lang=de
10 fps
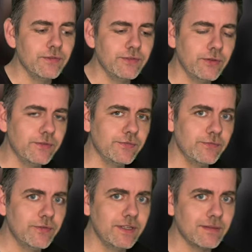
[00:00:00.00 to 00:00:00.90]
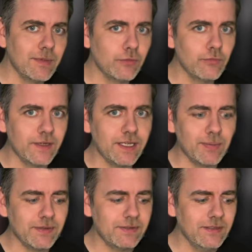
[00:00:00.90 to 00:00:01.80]
Sonst wird es immer so weiter
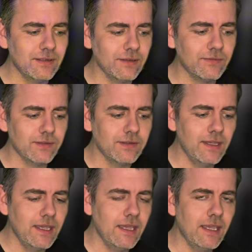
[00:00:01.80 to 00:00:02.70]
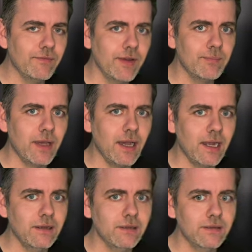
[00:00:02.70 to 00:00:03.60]
passieren, dass nachher irgendwann mal
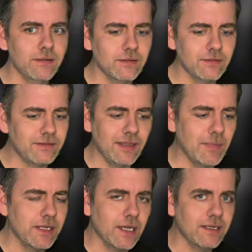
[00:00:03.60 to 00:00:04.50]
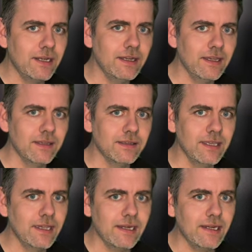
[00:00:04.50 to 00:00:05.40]
alle zehnmal nacheinander
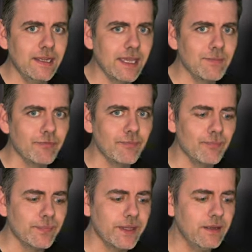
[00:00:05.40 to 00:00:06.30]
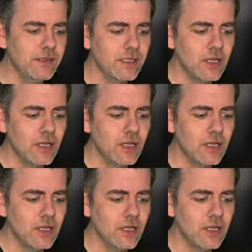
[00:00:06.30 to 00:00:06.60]
gegeneinander kämpfen, ja.